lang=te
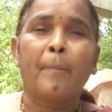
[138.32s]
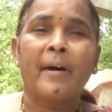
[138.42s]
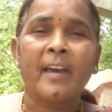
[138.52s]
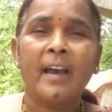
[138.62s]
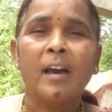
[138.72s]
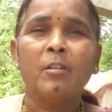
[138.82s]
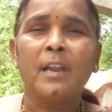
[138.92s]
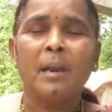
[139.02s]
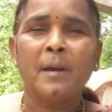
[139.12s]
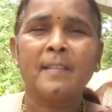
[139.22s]
పథకాలు
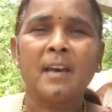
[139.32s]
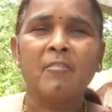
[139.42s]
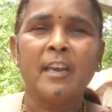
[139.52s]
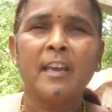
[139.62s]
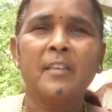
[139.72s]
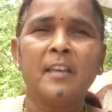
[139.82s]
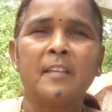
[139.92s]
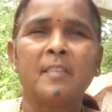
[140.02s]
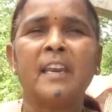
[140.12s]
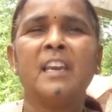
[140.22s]
నిలబెడతామనేది
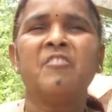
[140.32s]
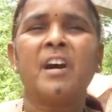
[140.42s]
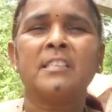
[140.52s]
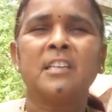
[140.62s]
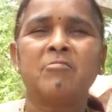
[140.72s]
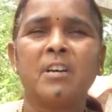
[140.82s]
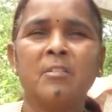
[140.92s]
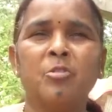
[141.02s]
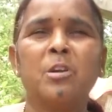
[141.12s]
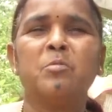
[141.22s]
తండ్రి
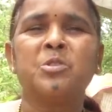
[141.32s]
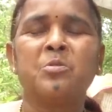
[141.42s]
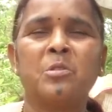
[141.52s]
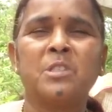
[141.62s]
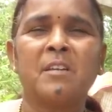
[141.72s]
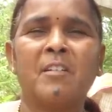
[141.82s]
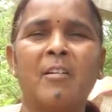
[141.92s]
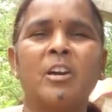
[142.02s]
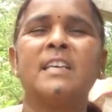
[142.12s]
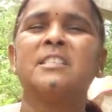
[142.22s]
వారసత్వాన్ని ఉడికిపుచ్చుకొని వచ్చిన మా
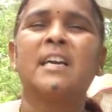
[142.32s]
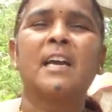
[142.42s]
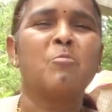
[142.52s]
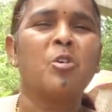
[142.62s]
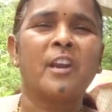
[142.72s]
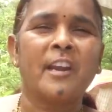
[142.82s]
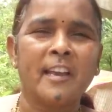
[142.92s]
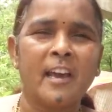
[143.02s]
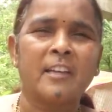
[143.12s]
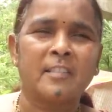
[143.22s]
వైఎస్ జగన్మోహన్
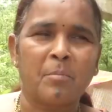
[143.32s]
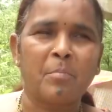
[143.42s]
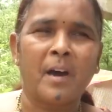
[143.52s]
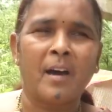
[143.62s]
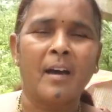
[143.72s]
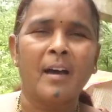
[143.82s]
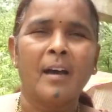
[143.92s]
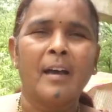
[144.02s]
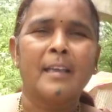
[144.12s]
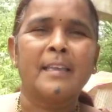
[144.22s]
రెడ్డి గారికి తప్ప
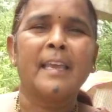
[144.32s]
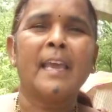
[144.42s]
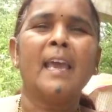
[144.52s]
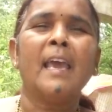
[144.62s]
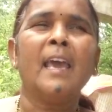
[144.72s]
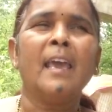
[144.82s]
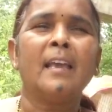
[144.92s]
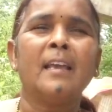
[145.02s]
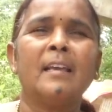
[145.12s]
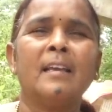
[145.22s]
ఏ
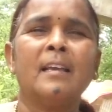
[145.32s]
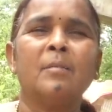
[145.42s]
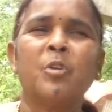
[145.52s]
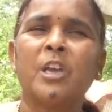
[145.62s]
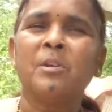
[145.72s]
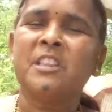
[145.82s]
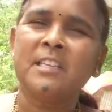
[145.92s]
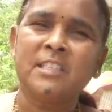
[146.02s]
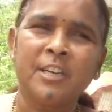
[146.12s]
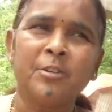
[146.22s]
ముఖ్యమంత్రి
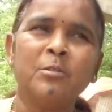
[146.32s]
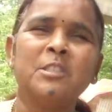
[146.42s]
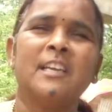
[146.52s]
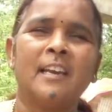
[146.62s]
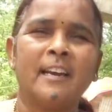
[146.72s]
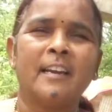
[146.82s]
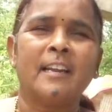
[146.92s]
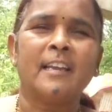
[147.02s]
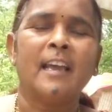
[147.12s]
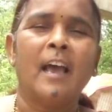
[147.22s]
చెయ్యడు
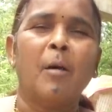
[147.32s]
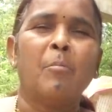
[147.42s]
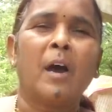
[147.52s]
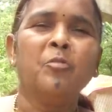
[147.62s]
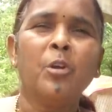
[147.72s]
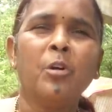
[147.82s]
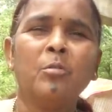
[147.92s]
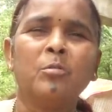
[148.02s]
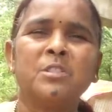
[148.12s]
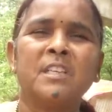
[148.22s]
చేయలేడండి
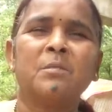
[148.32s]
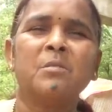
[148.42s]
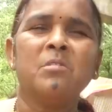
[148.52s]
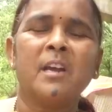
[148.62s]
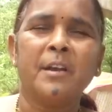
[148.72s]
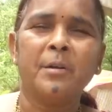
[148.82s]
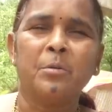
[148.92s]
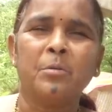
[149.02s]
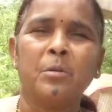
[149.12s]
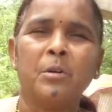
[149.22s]
అందులోనూ చంద్రబాబు నాయుడు
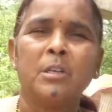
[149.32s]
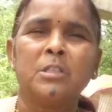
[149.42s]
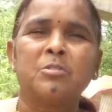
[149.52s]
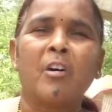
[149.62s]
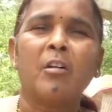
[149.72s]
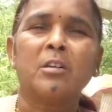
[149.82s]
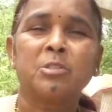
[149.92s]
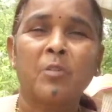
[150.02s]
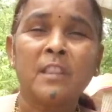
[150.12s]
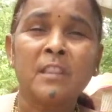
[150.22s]
స్వ
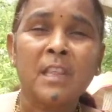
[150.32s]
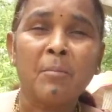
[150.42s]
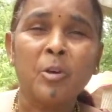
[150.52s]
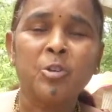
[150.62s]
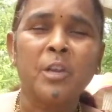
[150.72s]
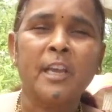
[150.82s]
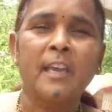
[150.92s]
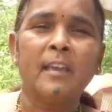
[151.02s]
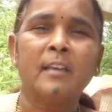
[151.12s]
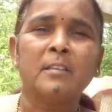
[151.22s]
సొంత
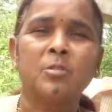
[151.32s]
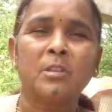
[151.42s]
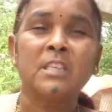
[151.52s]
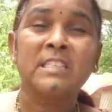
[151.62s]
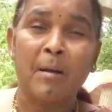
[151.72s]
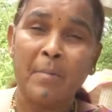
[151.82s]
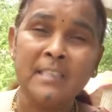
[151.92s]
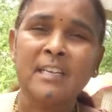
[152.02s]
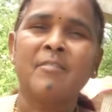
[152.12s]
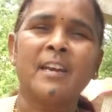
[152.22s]
మనుషులకి సొంత
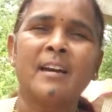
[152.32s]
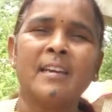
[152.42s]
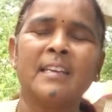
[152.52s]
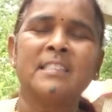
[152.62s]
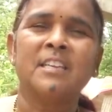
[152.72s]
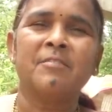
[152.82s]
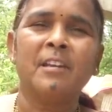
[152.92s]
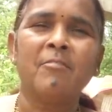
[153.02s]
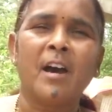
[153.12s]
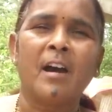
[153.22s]
సామాజిక వర్గానికి ఇచ్చే
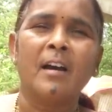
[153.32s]
విలువ